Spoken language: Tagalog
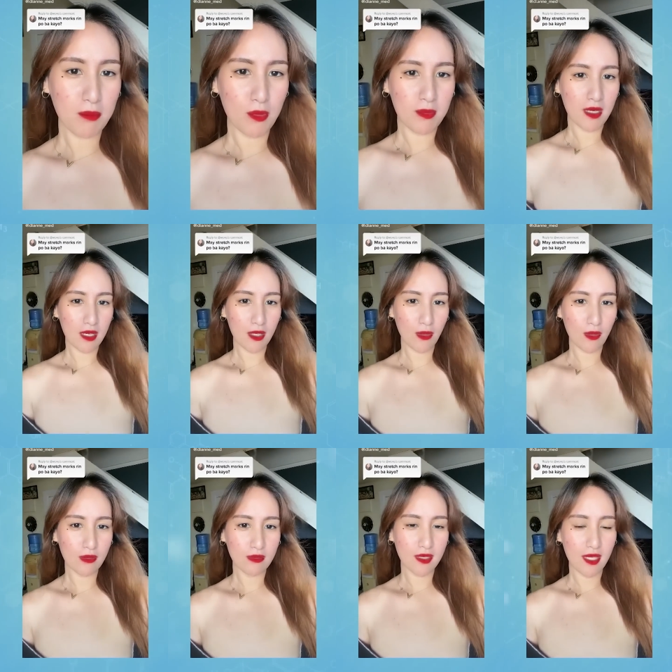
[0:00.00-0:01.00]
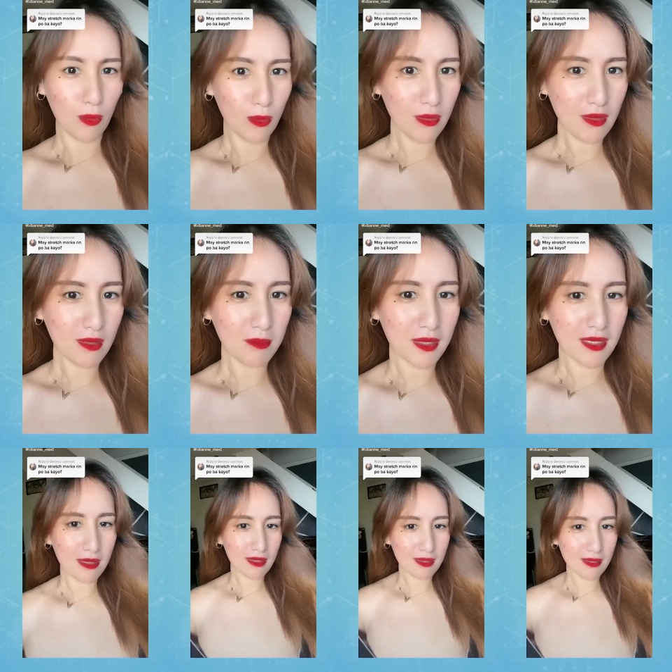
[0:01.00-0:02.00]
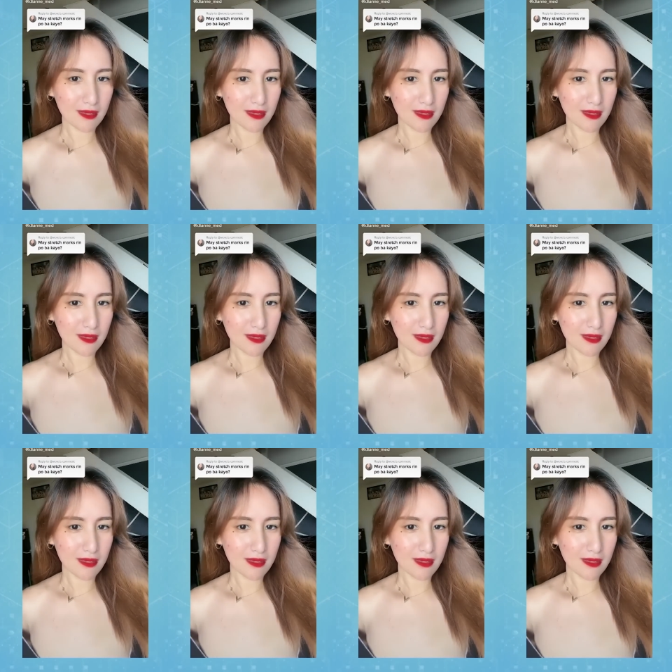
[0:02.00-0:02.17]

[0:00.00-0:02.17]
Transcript: rin po ba kayo? Oo naman.